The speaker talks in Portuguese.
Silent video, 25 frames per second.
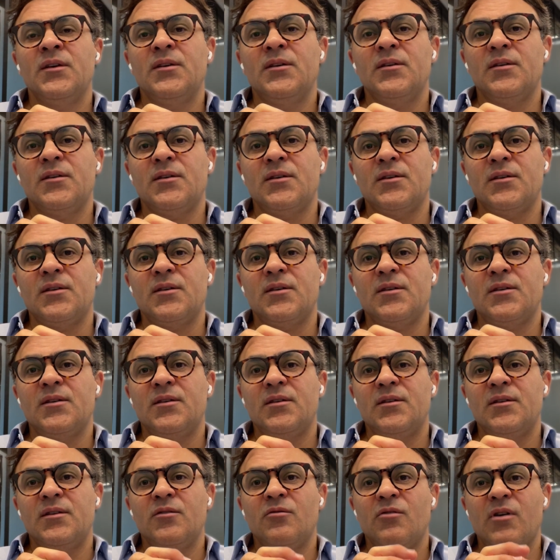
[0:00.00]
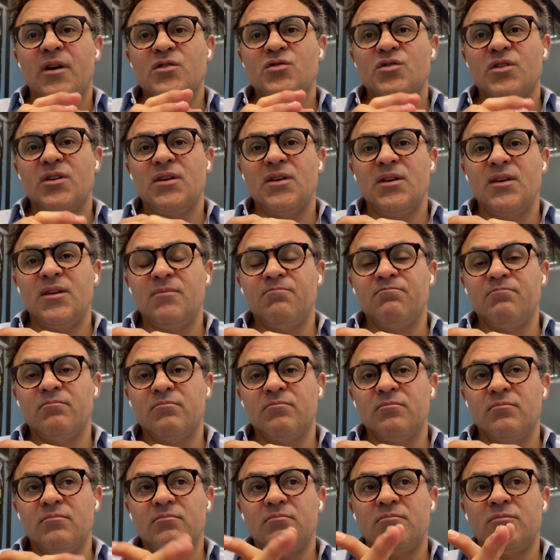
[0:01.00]
É, eu acho que
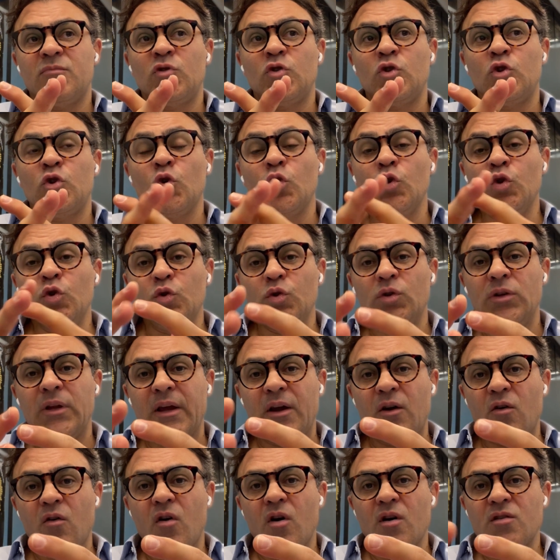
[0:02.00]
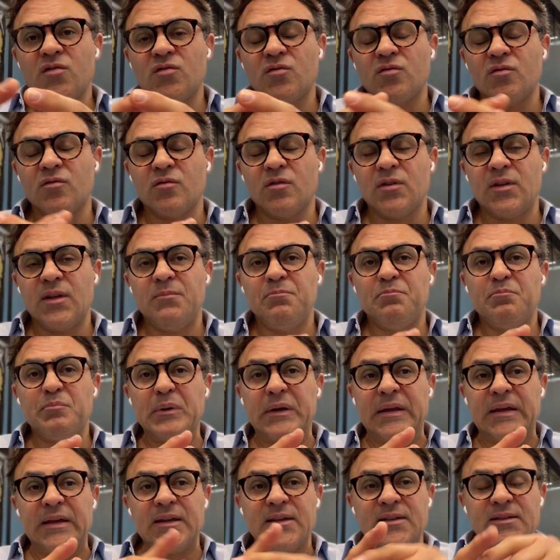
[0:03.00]
todo negócio, toda
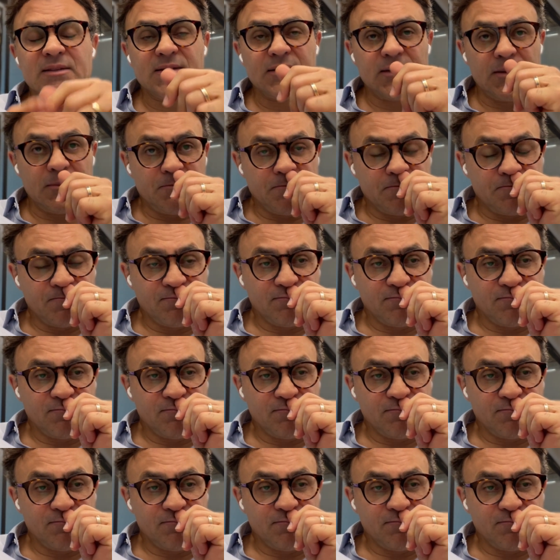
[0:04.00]
empresa,